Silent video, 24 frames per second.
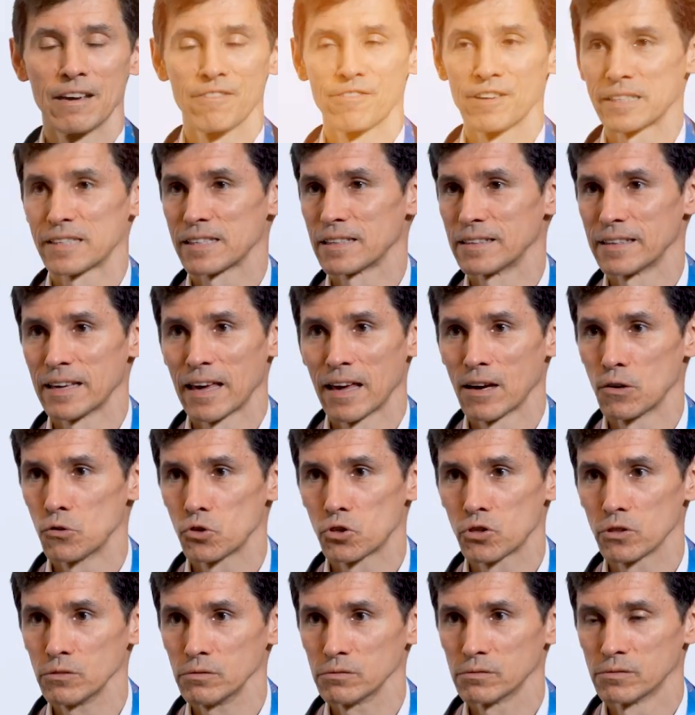La facilidad de
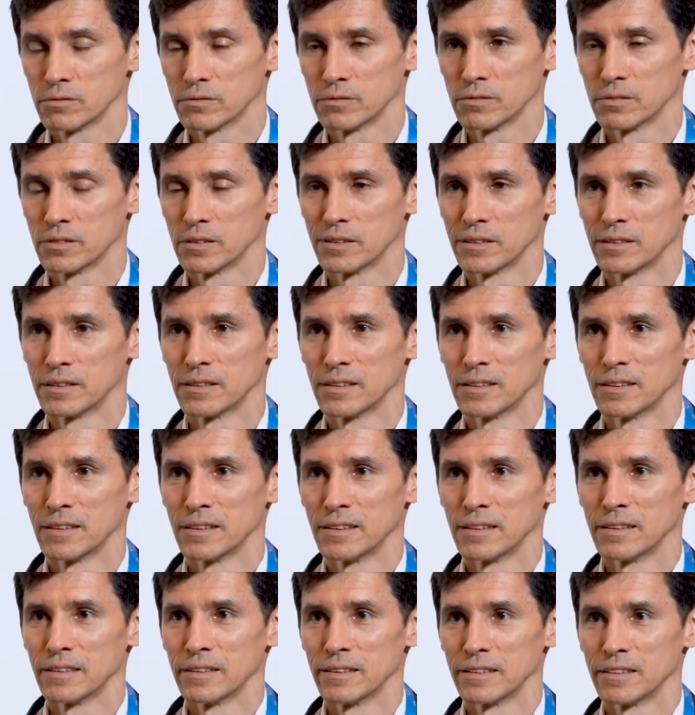uso,
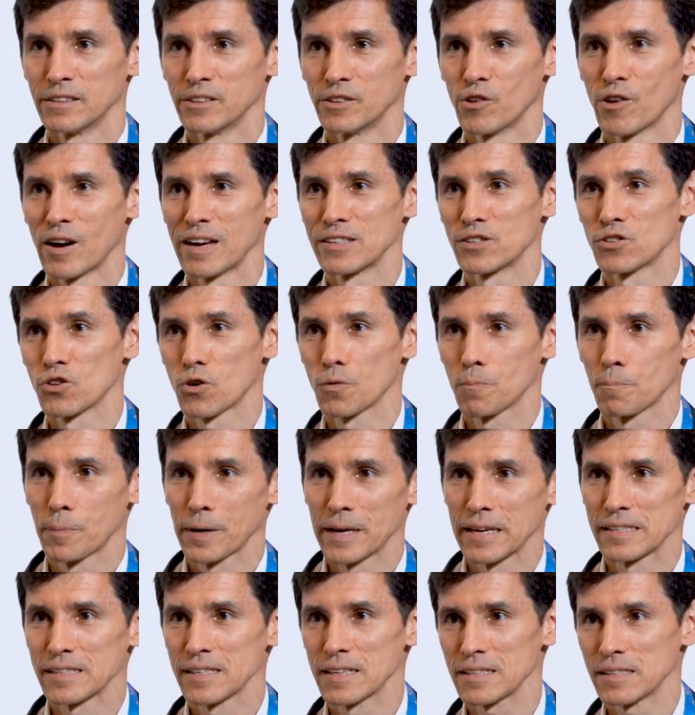no hay
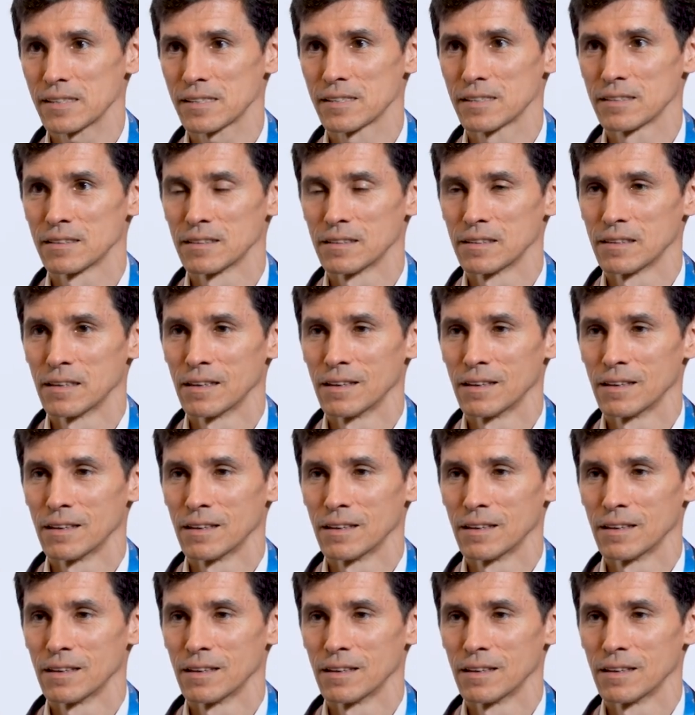sorpresas,